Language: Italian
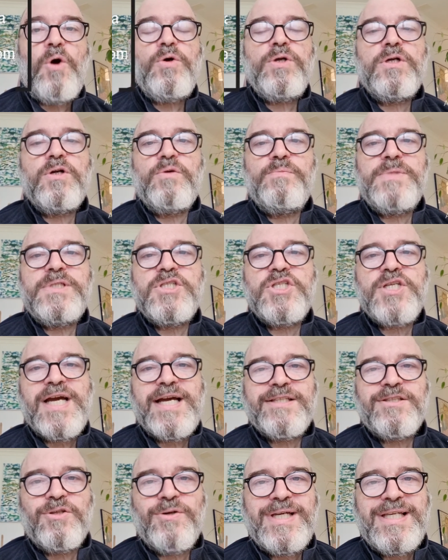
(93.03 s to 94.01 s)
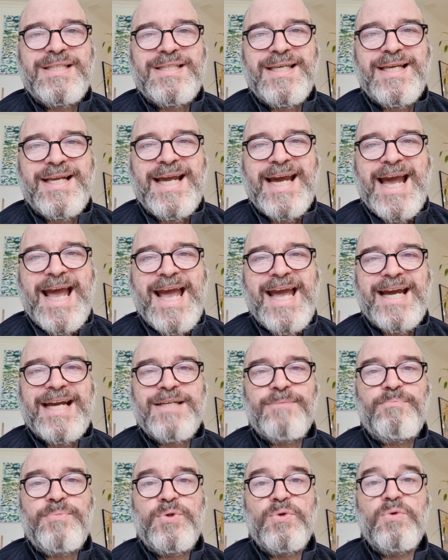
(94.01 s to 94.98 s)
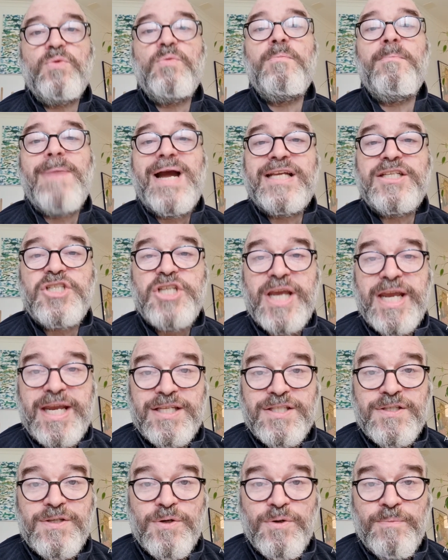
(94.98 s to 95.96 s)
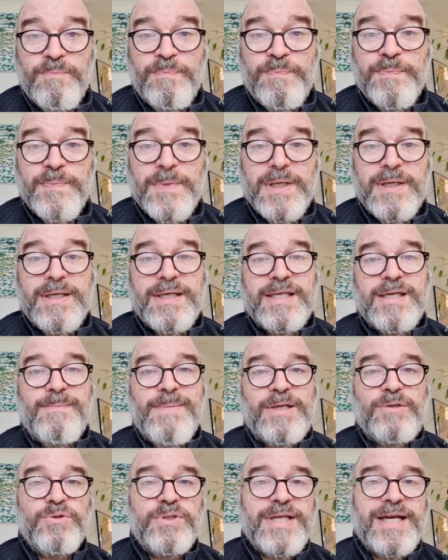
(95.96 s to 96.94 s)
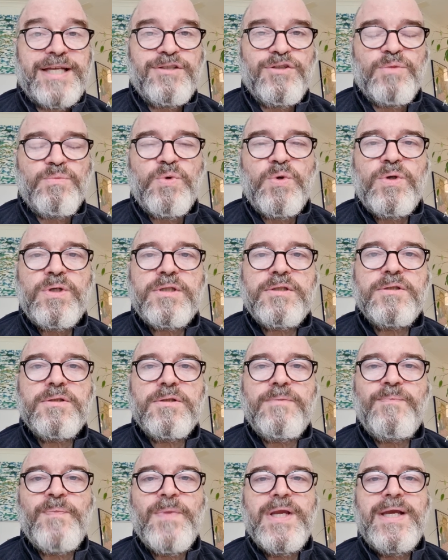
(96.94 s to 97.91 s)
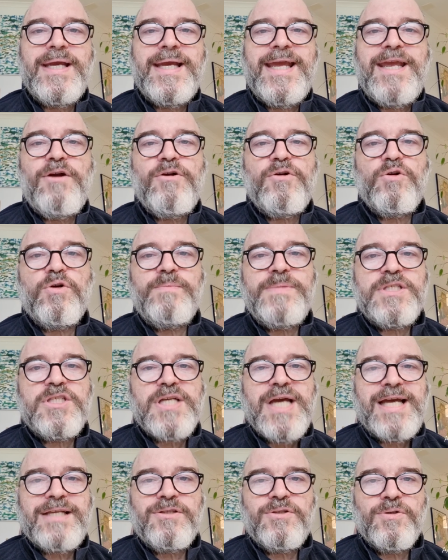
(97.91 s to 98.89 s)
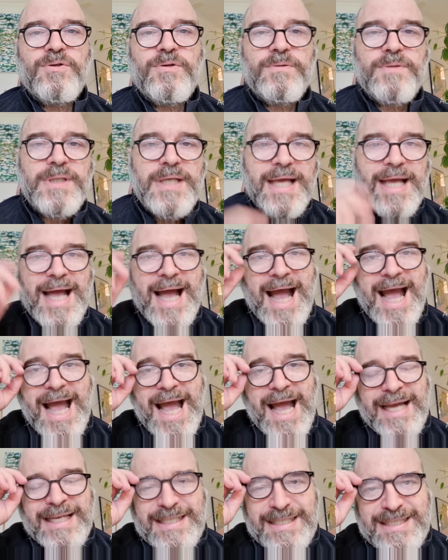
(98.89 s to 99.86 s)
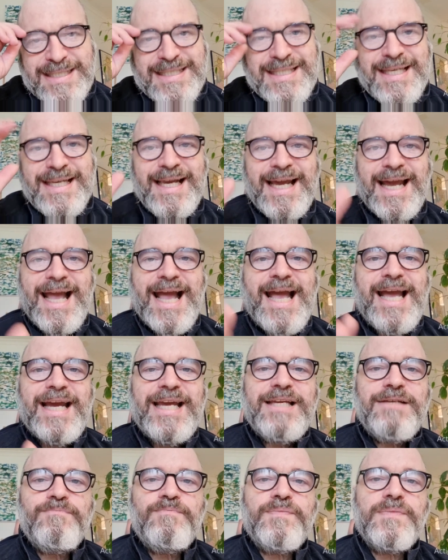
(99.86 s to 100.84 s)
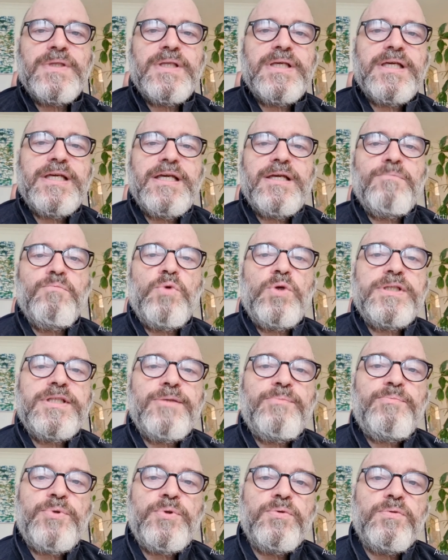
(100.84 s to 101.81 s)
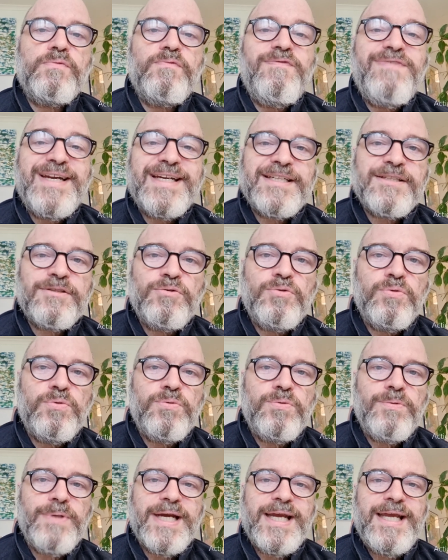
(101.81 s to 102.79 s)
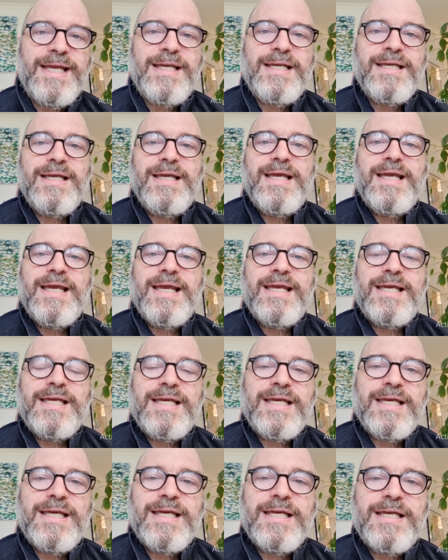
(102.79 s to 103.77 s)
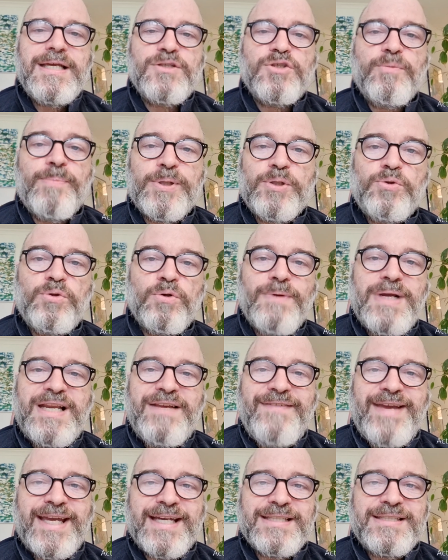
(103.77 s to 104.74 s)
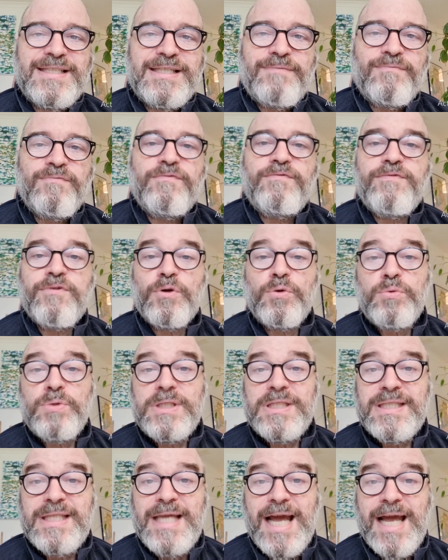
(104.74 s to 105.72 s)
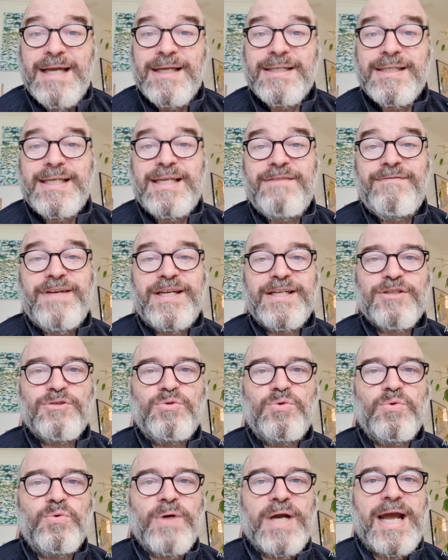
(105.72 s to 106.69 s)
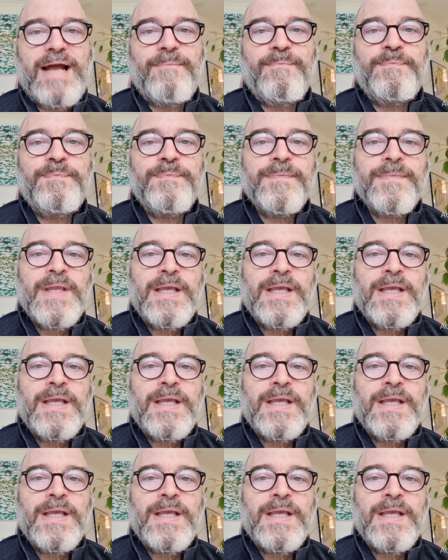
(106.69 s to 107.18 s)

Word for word: ho incominciato a integrare più magnesio, che mi ha aiutato molto, e ho incominciato a integrare eh, molte più verdure, eh, soprattutto quelle verdi, frutta e verdura.